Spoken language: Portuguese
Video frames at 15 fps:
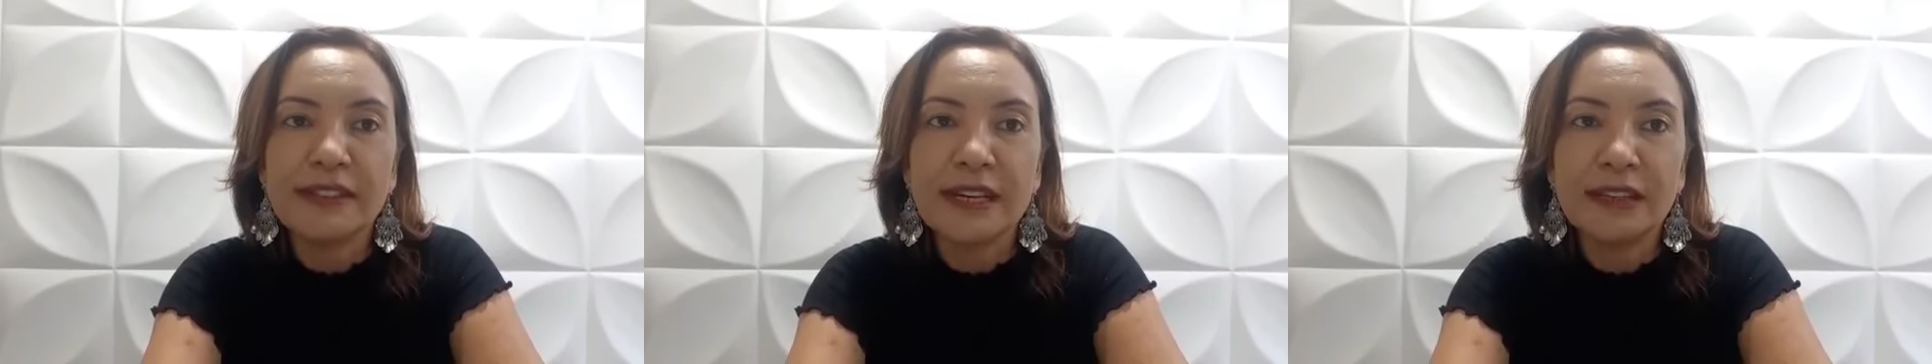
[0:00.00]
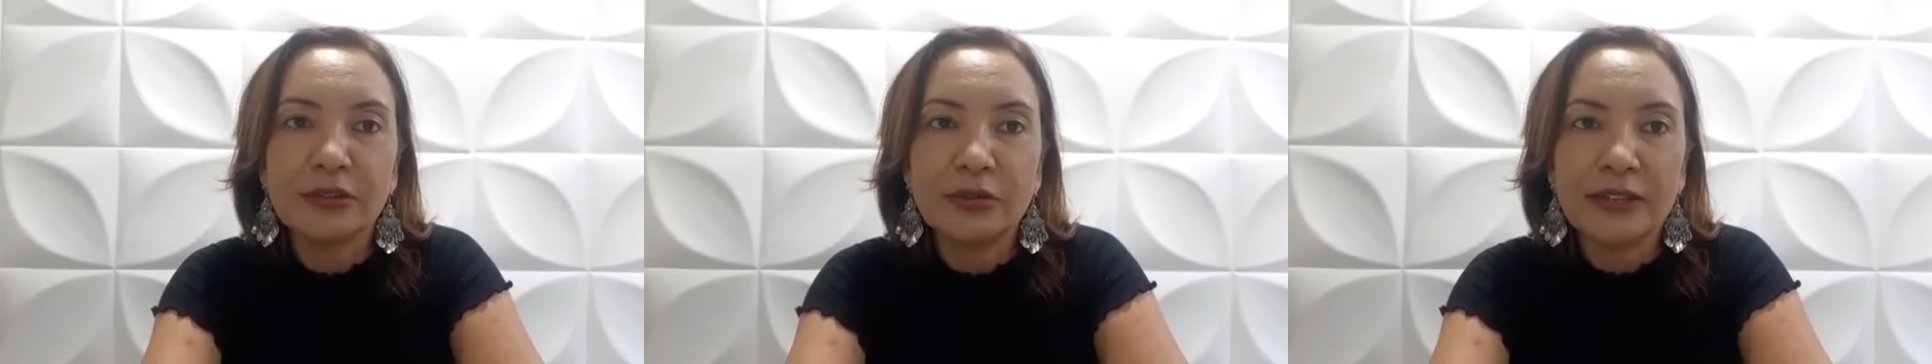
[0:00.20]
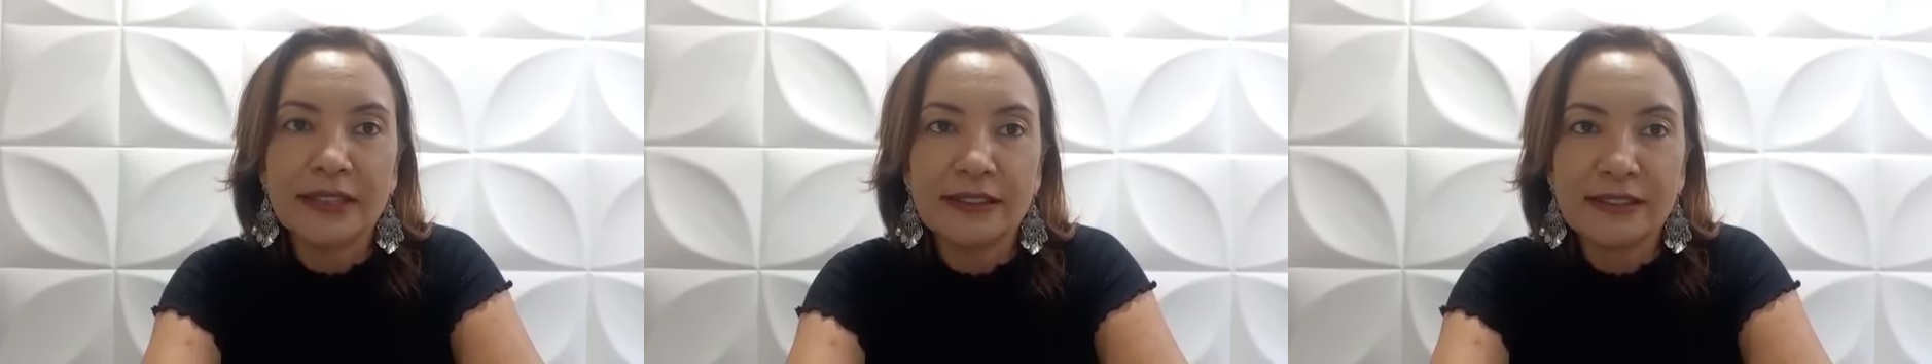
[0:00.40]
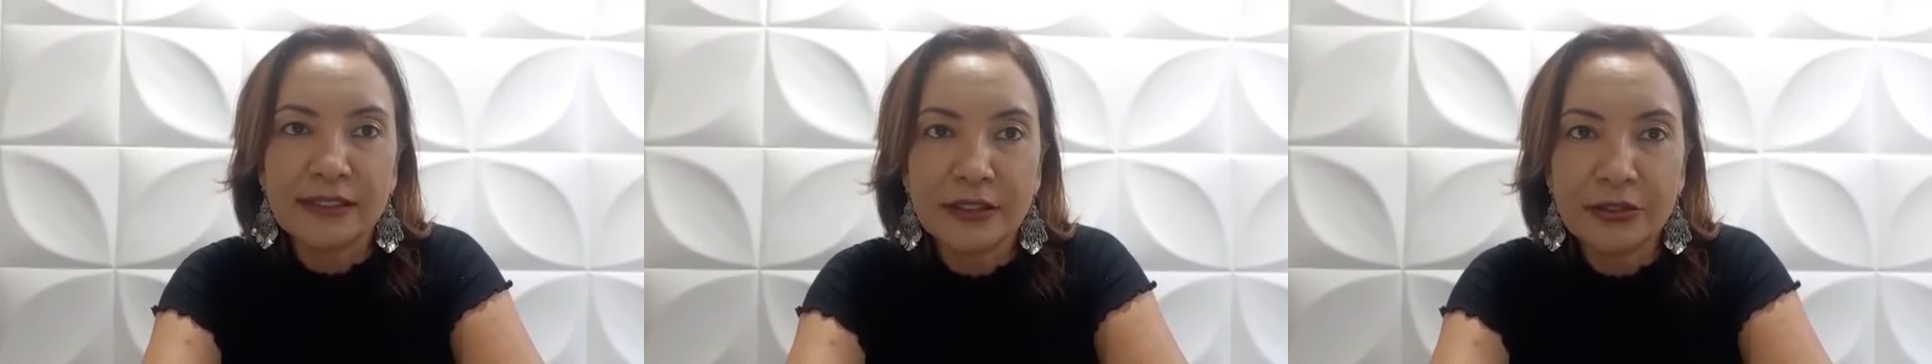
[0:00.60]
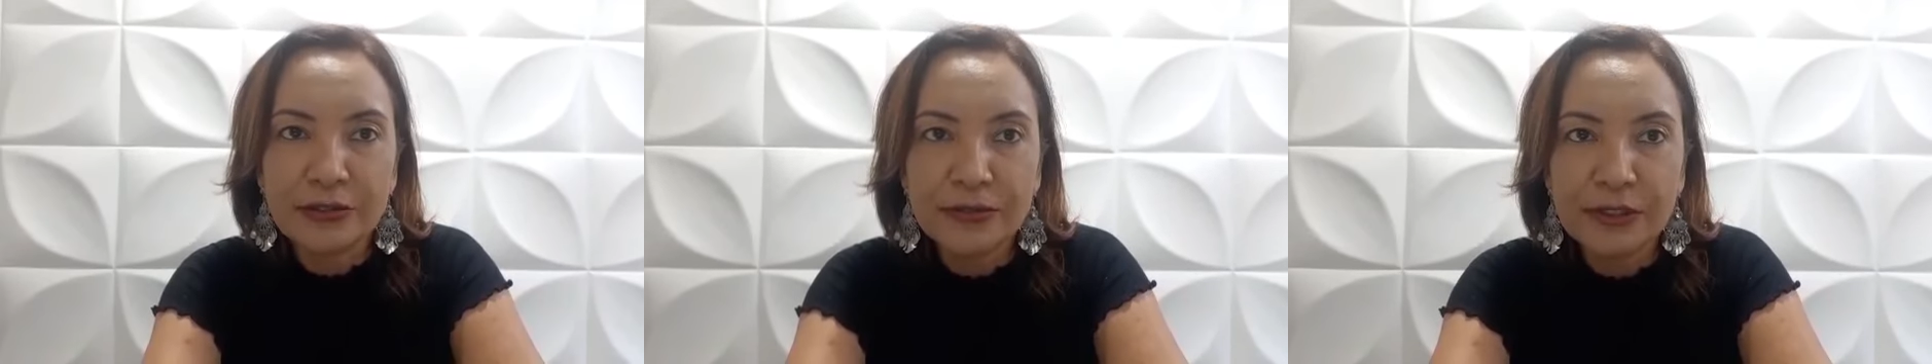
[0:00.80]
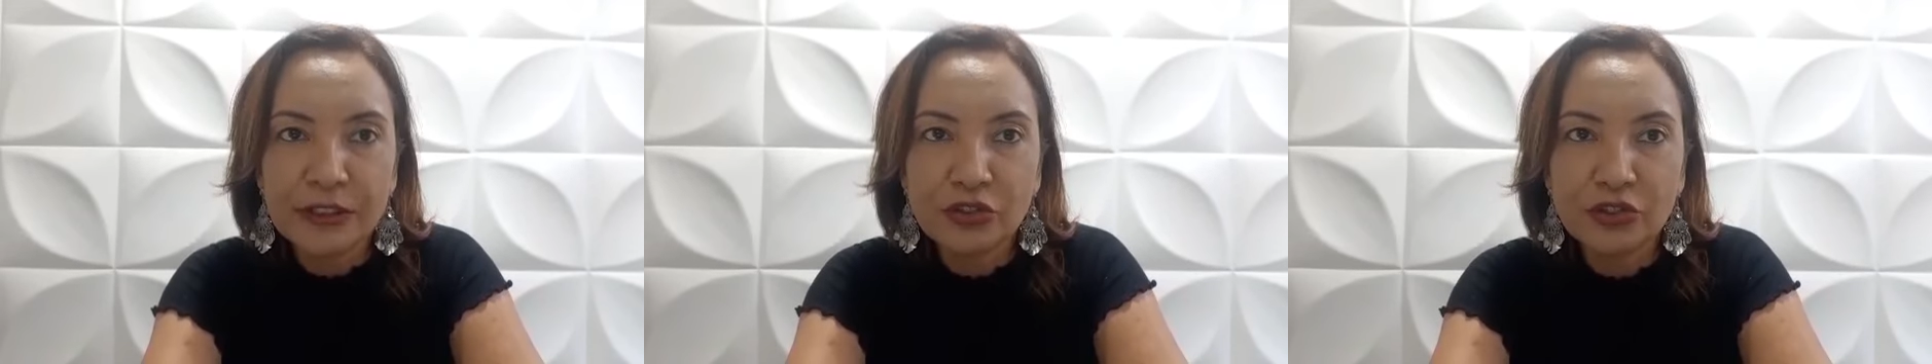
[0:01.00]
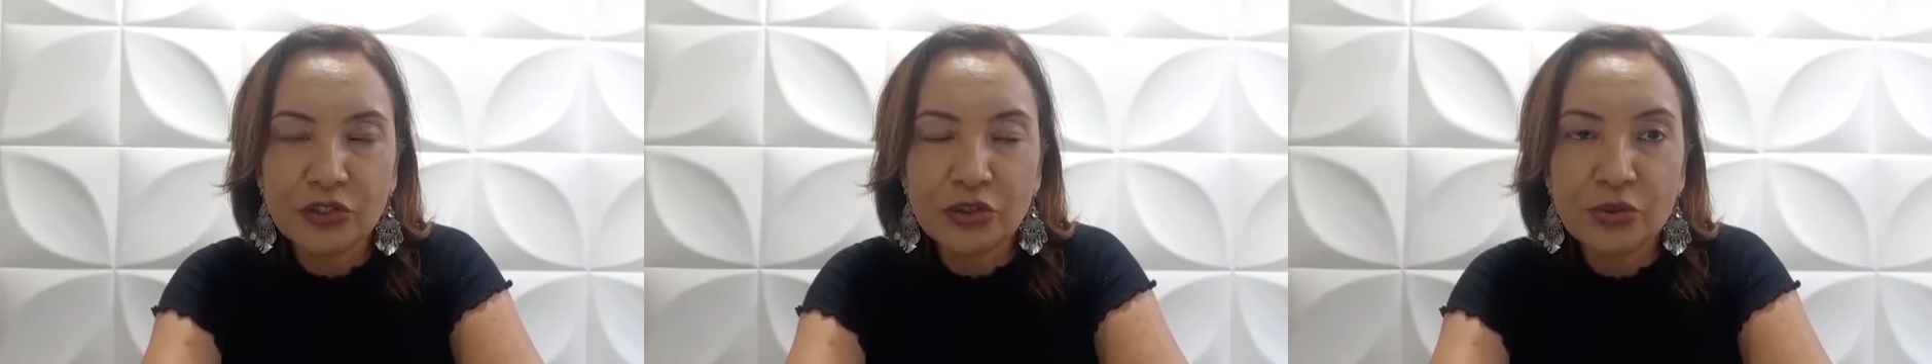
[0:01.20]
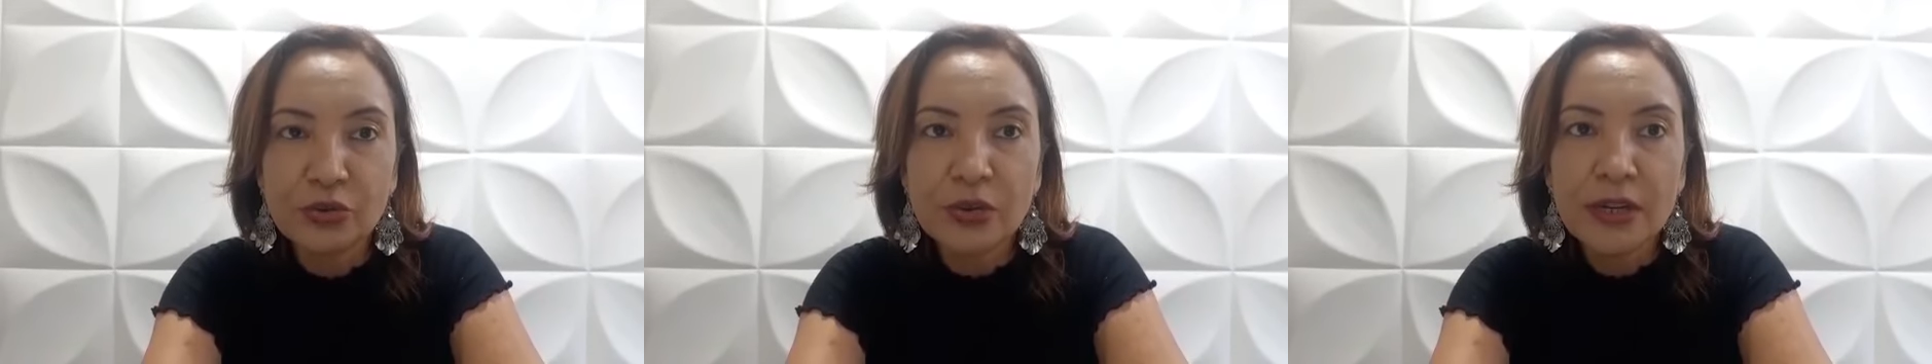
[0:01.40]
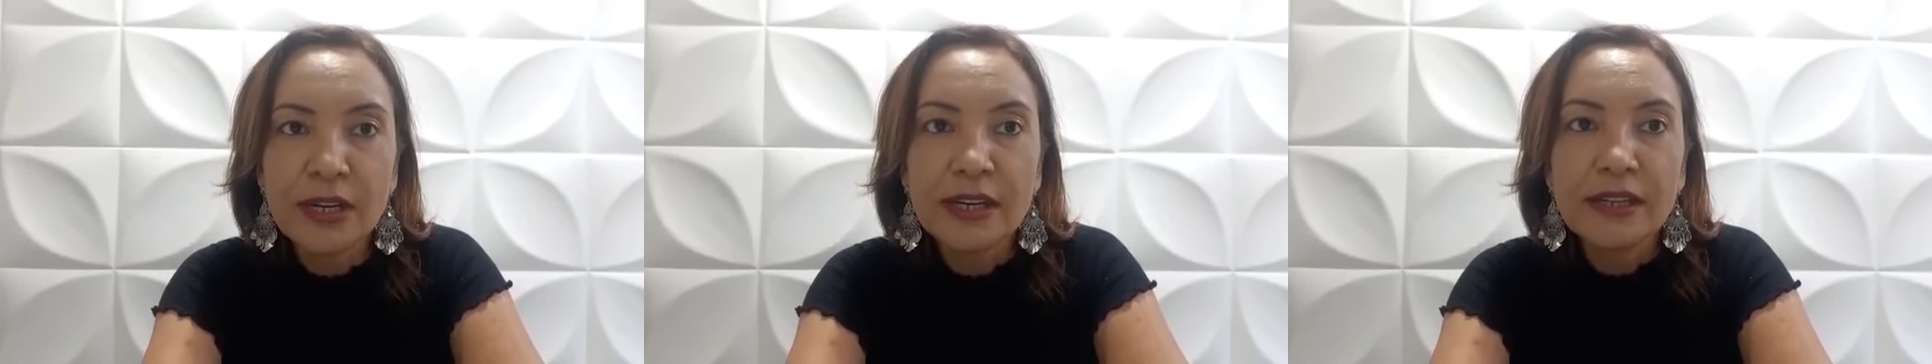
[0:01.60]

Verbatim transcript: da educação infantil